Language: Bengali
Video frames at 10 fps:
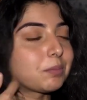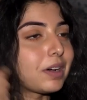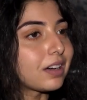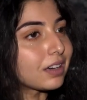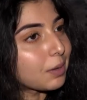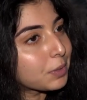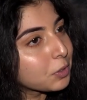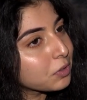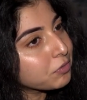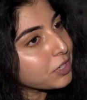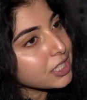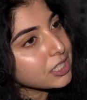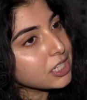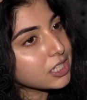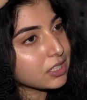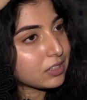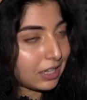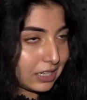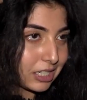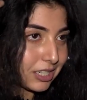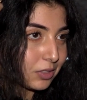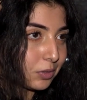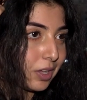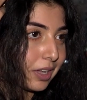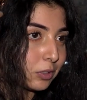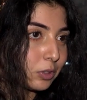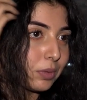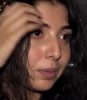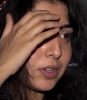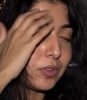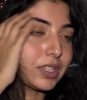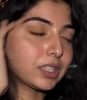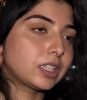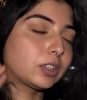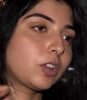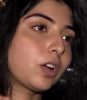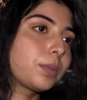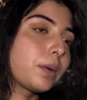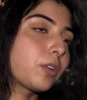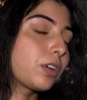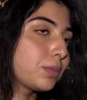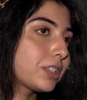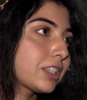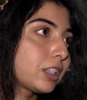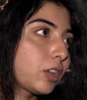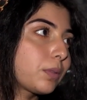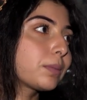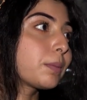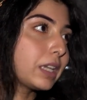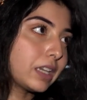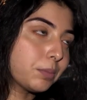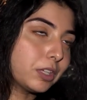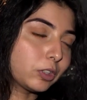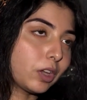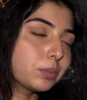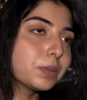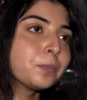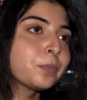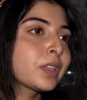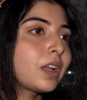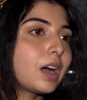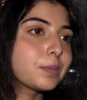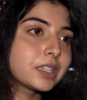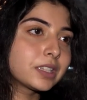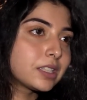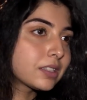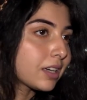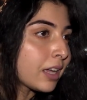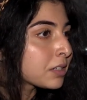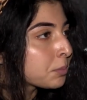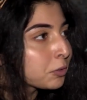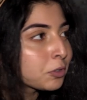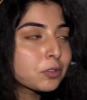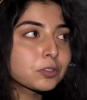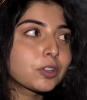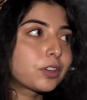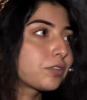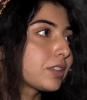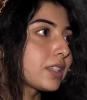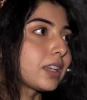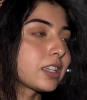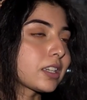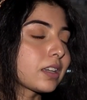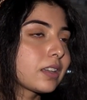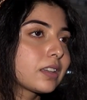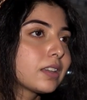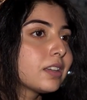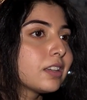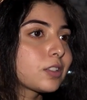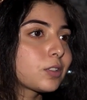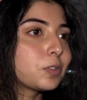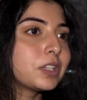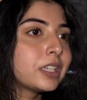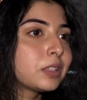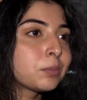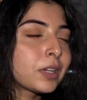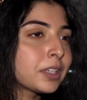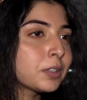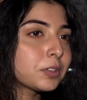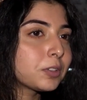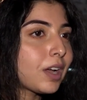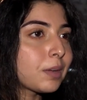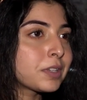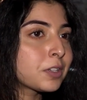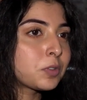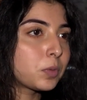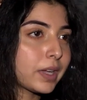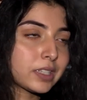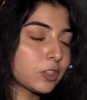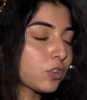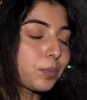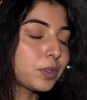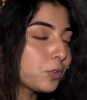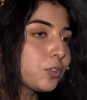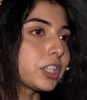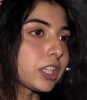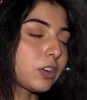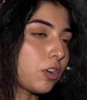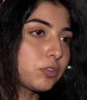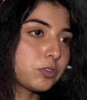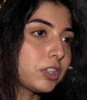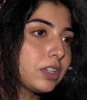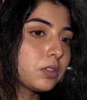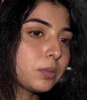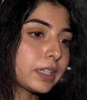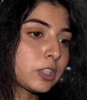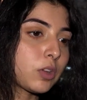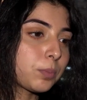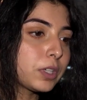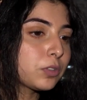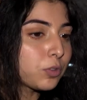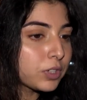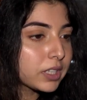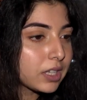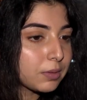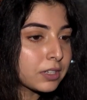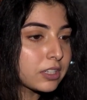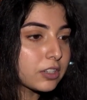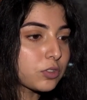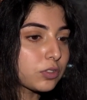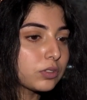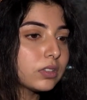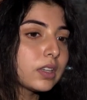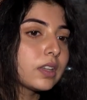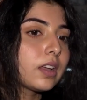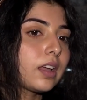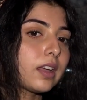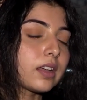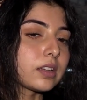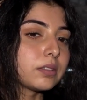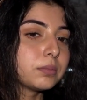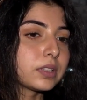বা আমার ওরকম ফ্যাসিনেশনও নাই যে হলো একদম আমার ড্রেস কিনতে হবে আমার অর্নামেন্টস কিনতে হবে আমার মেকআপ কিনতে হবে আমার এই তিনটার একটার প্রতিও কোনো ধরনের ফ্যাসিনেশন নেই সো ঈদ মানে হলো আমি খুব একটা শপিং করি না কখনোই খুব একটা শপিং করি না আমার নিজের জন্য হ্যাঁ